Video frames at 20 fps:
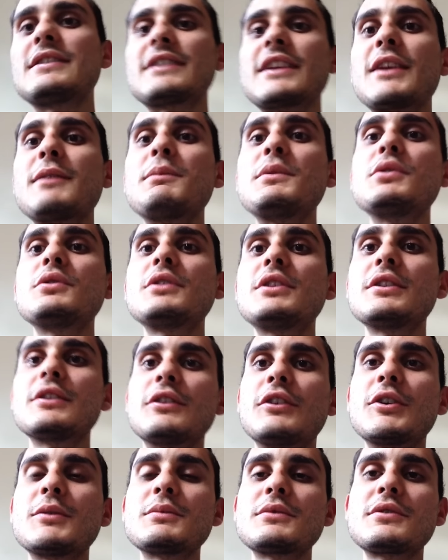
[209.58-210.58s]
100 mil
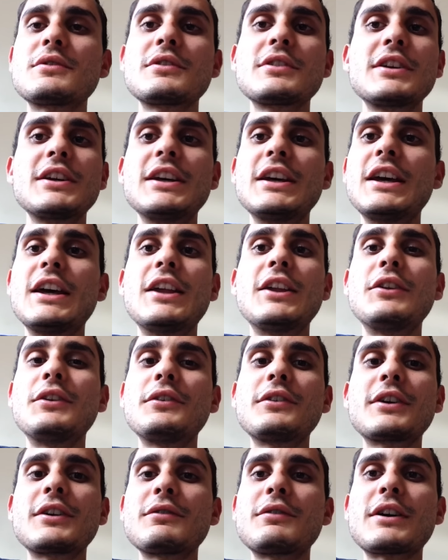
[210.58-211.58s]
quilômetros,
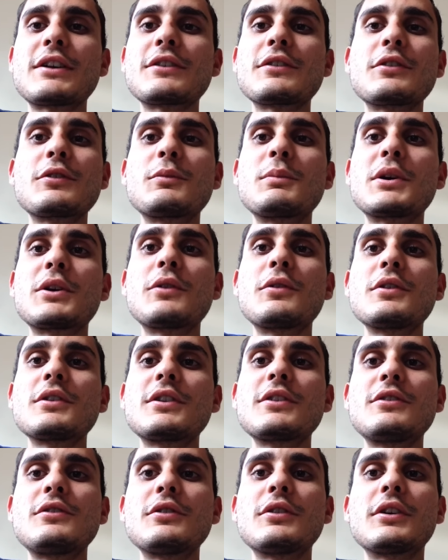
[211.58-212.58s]
nunca vazou uma
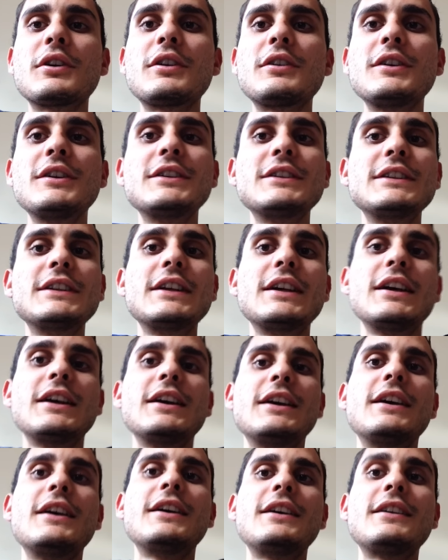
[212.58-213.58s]
gota de óleo.
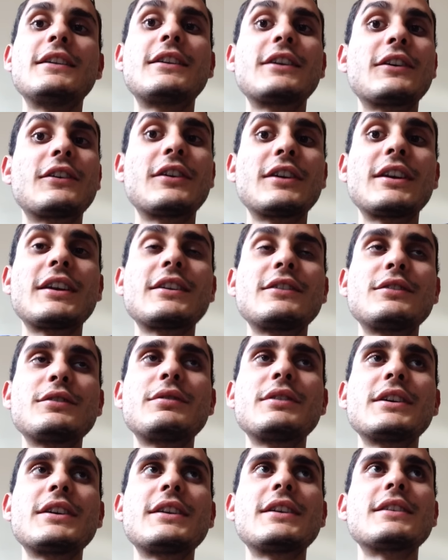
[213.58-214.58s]
Então, olha a
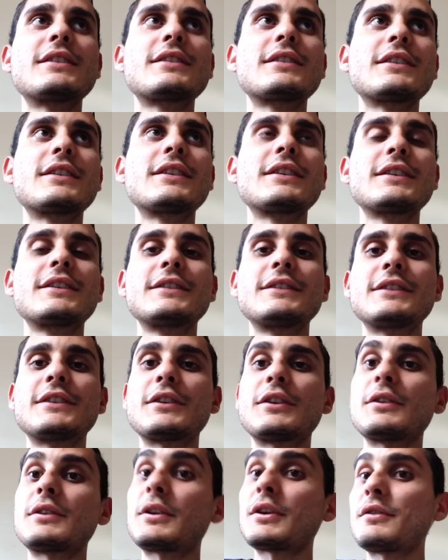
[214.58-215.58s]
diferença, né?
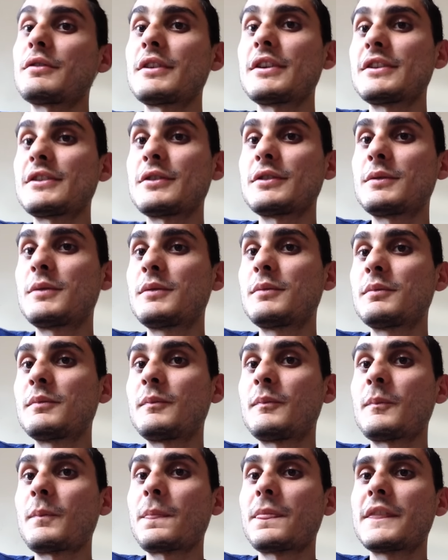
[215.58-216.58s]
Então, talvez eu
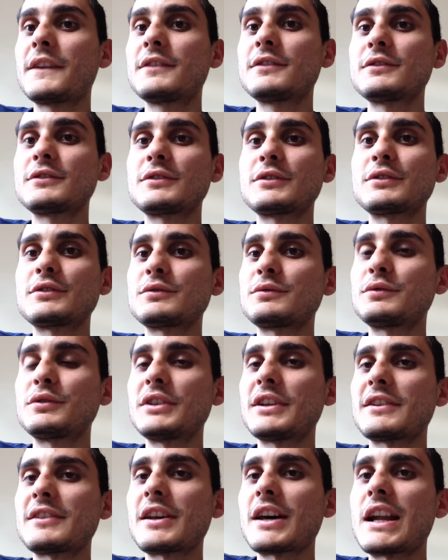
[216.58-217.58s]

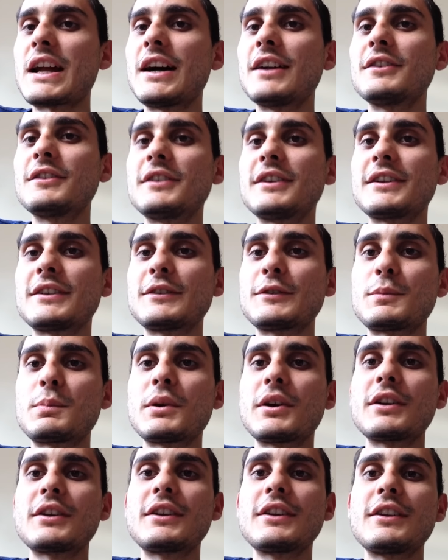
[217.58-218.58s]
fui azarado, né?
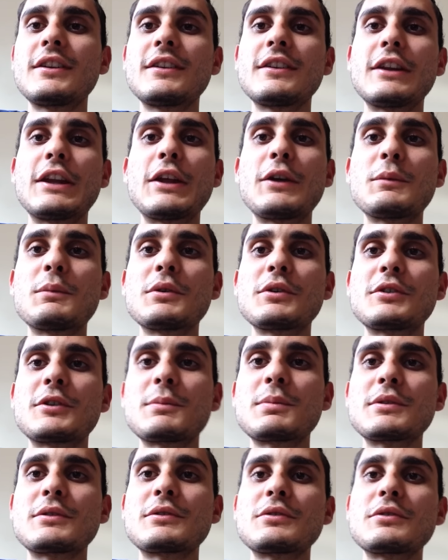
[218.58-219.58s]
Espero que nenhuma
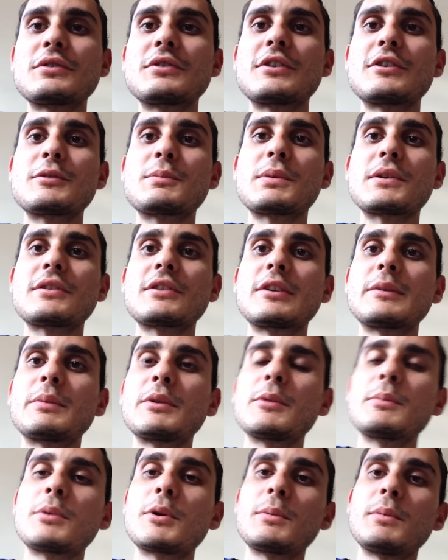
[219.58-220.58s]
outra pessoa esteja passando
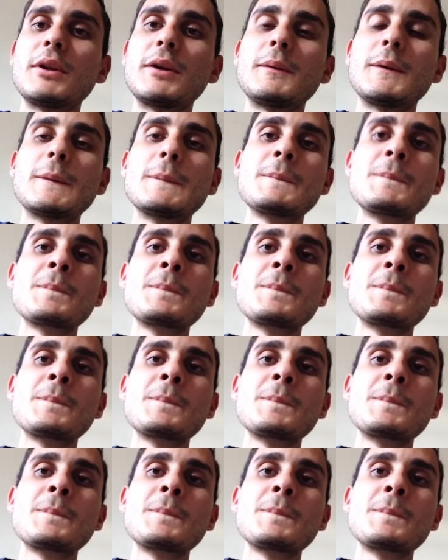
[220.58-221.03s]
pelo problema.